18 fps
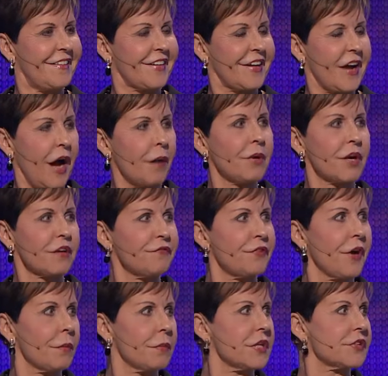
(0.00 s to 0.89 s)
saya akan
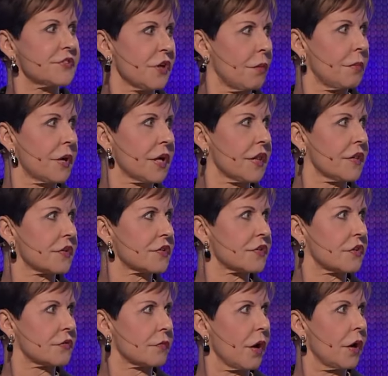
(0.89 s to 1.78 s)
menemukan seseorang
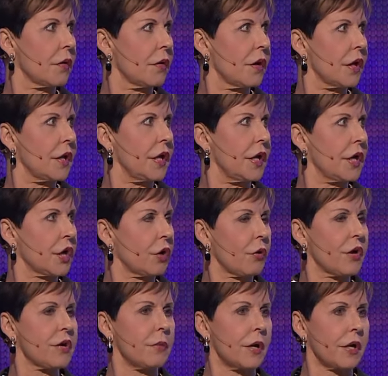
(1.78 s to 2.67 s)
yang setuju
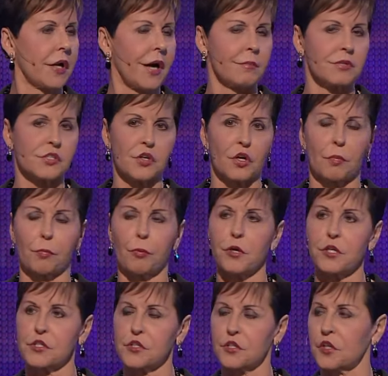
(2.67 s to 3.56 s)
denganku dan akan
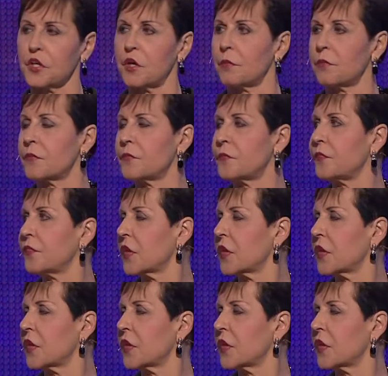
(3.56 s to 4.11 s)
kuhotbahkan mereka.